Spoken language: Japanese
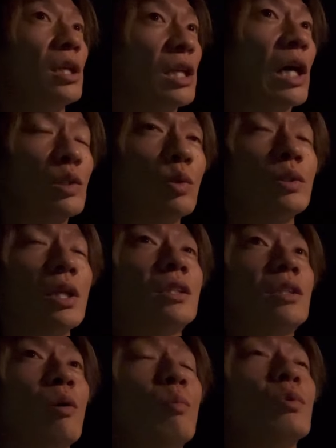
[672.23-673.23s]
勝とうでっ
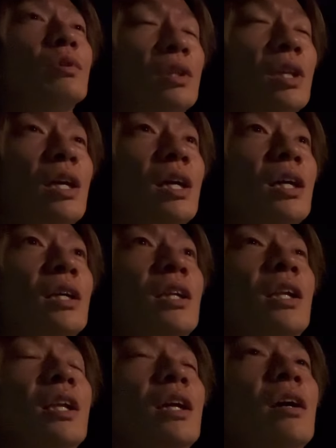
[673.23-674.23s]
て思って、
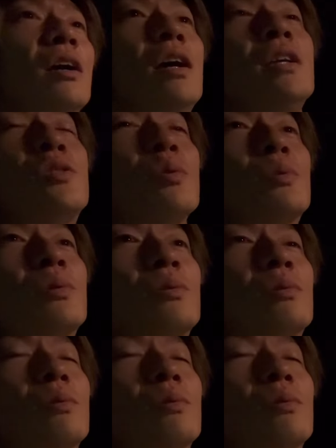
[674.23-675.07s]
えちょっと